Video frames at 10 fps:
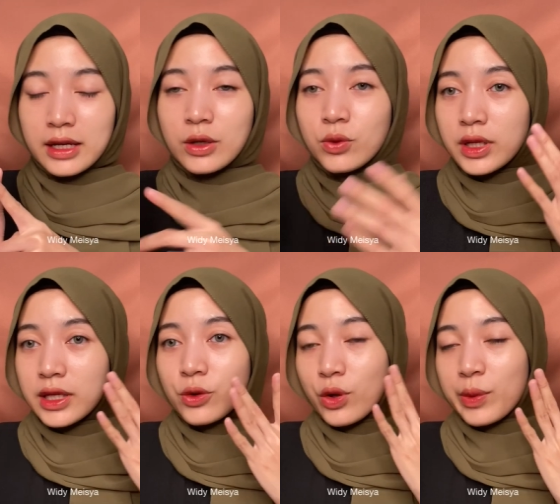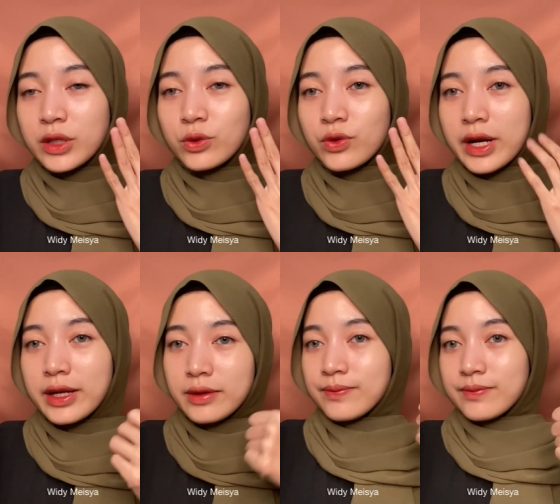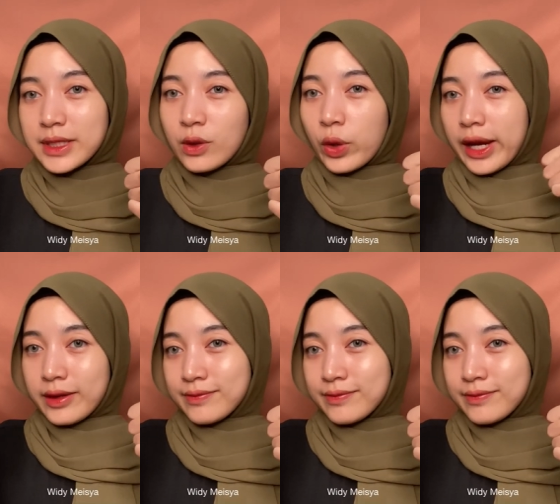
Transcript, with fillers: Di kulit yang normal to dry, masih oke. Okay.